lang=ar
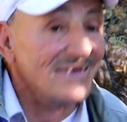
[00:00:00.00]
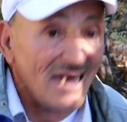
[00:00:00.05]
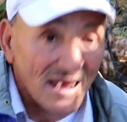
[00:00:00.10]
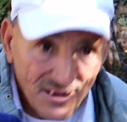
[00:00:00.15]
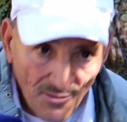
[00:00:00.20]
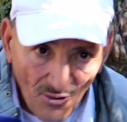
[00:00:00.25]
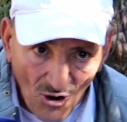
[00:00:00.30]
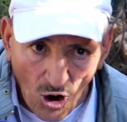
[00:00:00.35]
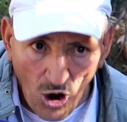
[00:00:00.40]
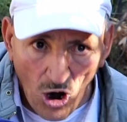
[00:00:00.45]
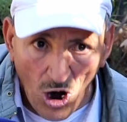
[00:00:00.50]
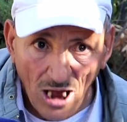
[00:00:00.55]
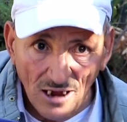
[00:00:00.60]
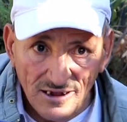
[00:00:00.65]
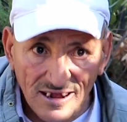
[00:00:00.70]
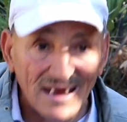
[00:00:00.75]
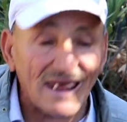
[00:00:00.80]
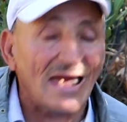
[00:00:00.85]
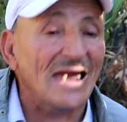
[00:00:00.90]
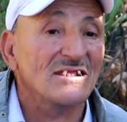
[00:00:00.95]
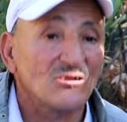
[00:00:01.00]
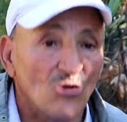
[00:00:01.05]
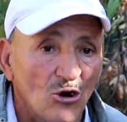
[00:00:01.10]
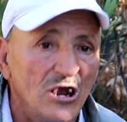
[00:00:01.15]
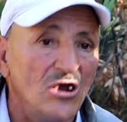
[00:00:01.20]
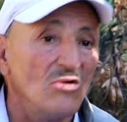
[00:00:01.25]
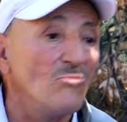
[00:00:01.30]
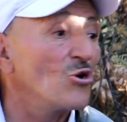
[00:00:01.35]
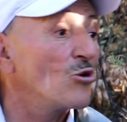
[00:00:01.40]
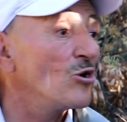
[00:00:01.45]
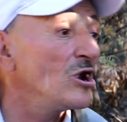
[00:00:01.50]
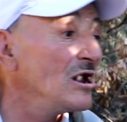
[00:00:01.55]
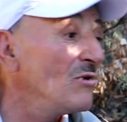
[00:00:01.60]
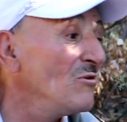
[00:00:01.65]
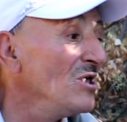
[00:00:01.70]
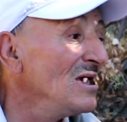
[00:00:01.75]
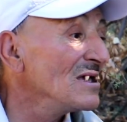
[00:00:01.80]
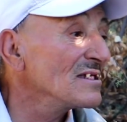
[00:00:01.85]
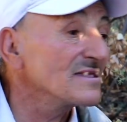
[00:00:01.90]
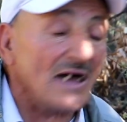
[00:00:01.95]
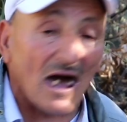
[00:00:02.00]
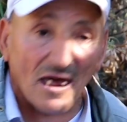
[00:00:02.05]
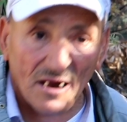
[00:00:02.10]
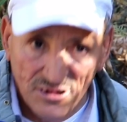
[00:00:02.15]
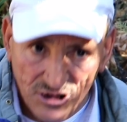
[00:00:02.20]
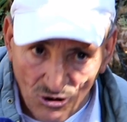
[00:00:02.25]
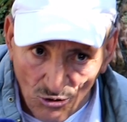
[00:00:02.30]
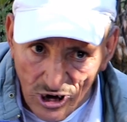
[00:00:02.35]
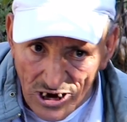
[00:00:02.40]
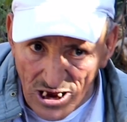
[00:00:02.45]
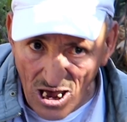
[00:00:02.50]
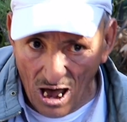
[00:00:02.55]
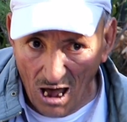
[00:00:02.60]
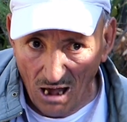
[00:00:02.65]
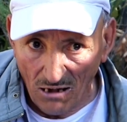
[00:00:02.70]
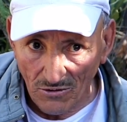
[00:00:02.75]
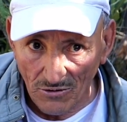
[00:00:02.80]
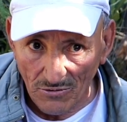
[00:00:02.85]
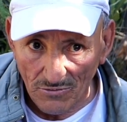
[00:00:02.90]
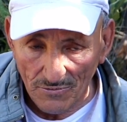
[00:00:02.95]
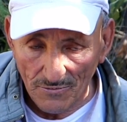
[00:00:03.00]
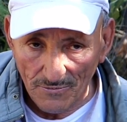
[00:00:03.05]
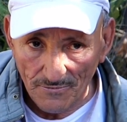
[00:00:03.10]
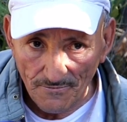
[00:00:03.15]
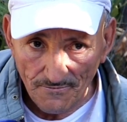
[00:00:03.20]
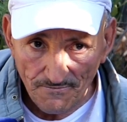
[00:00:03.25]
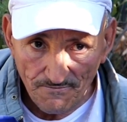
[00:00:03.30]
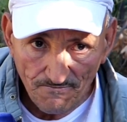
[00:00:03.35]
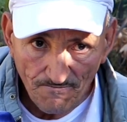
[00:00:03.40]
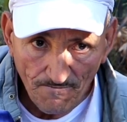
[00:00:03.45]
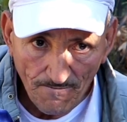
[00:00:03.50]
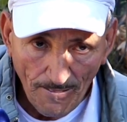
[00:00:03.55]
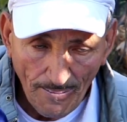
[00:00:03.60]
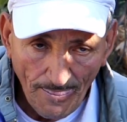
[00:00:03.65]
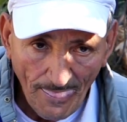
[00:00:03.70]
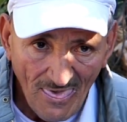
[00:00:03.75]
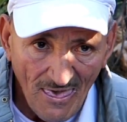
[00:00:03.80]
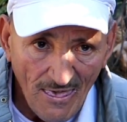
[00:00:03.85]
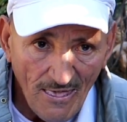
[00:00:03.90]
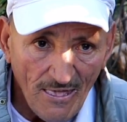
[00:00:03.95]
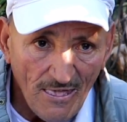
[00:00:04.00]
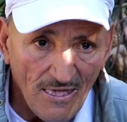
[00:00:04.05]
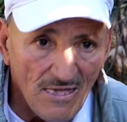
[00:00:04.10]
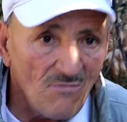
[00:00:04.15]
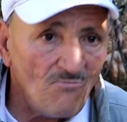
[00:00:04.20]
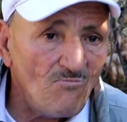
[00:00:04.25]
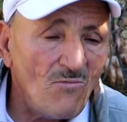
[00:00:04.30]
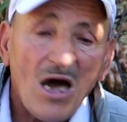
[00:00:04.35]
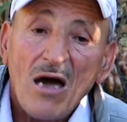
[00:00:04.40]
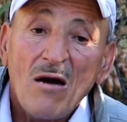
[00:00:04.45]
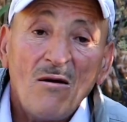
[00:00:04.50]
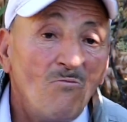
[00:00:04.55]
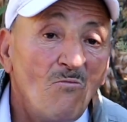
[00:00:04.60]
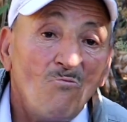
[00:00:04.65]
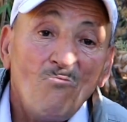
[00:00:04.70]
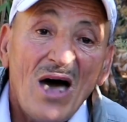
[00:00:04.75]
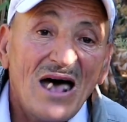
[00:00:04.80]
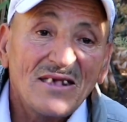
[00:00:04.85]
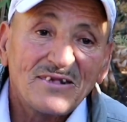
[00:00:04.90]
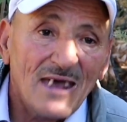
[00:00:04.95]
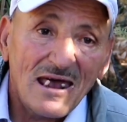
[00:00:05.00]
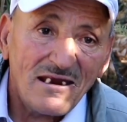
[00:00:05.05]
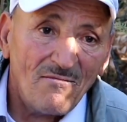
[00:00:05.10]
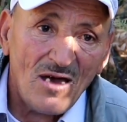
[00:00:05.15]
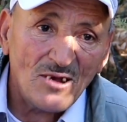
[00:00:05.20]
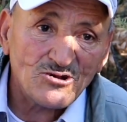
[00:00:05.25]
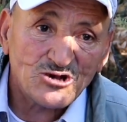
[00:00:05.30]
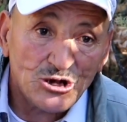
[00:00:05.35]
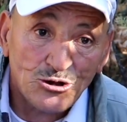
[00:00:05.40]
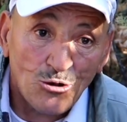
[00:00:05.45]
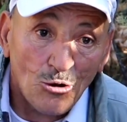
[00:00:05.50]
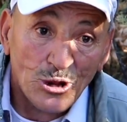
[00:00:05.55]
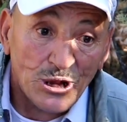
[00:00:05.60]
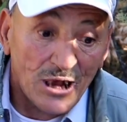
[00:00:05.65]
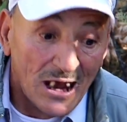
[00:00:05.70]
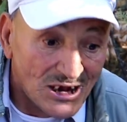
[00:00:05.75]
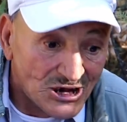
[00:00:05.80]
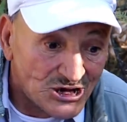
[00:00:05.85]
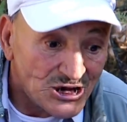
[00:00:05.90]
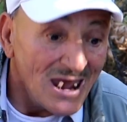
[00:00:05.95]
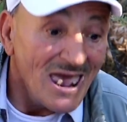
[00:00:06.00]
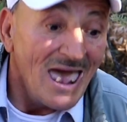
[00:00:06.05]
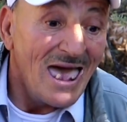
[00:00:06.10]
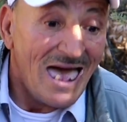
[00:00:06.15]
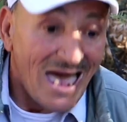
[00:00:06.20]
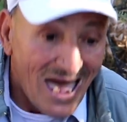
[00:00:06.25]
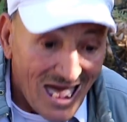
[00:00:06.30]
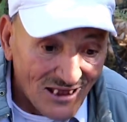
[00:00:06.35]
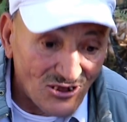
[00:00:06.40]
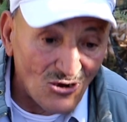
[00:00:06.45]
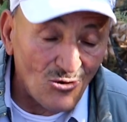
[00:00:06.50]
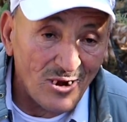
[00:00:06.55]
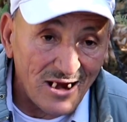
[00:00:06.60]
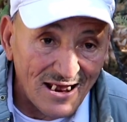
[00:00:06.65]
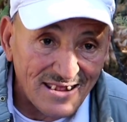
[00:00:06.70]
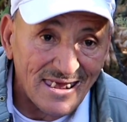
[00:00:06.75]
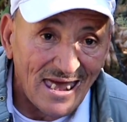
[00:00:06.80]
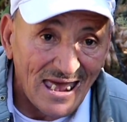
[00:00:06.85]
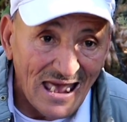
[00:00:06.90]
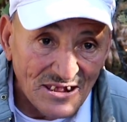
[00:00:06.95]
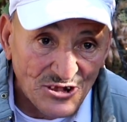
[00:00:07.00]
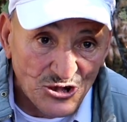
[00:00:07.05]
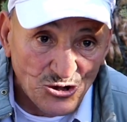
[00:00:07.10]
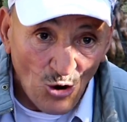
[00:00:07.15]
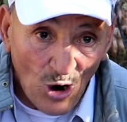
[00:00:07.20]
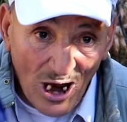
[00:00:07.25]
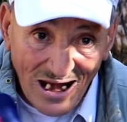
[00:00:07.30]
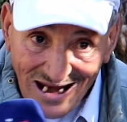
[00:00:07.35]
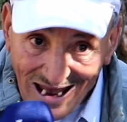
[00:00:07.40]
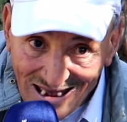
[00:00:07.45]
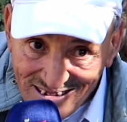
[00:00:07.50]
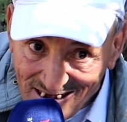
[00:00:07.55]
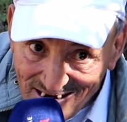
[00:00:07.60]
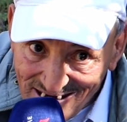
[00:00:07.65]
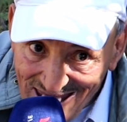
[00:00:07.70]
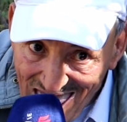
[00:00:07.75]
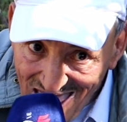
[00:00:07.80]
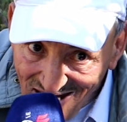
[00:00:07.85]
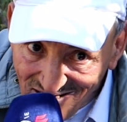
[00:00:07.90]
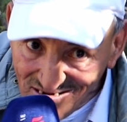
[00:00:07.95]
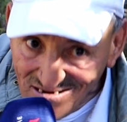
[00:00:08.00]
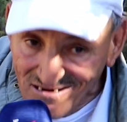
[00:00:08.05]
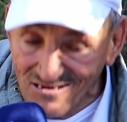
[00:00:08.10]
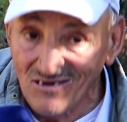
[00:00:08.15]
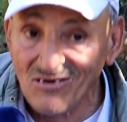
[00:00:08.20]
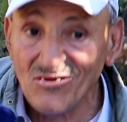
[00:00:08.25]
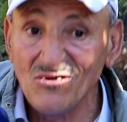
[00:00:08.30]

تيتبعوها تيعيطوا لهم يقول لهم تعرضوا ليها واش مشدودين كاملين؟ مازال ما, ما مشدودينش هادو اللي تيعسوا على عدنان